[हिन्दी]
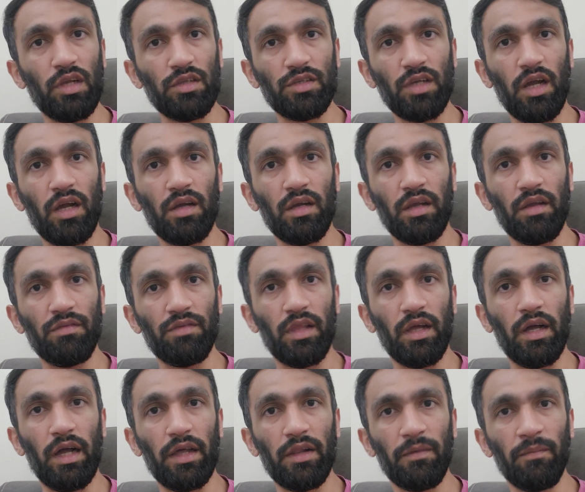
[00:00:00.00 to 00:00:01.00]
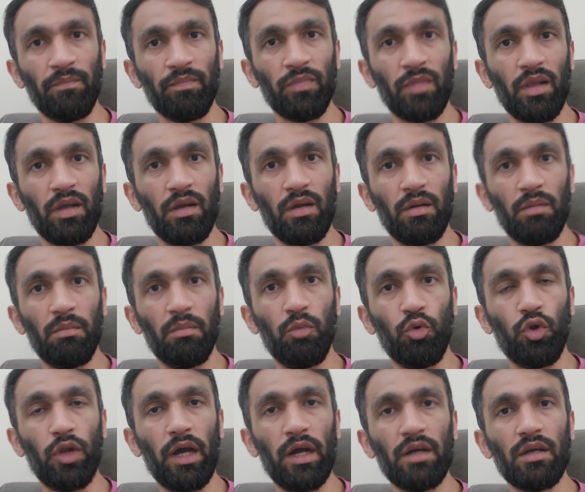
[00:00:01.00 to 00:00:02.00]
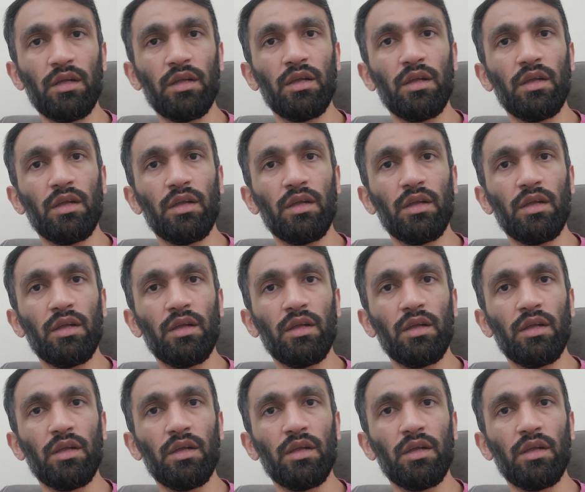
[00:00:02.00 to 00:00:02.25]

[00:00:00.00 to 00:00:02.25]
चचा इफ्तार बुढ़ा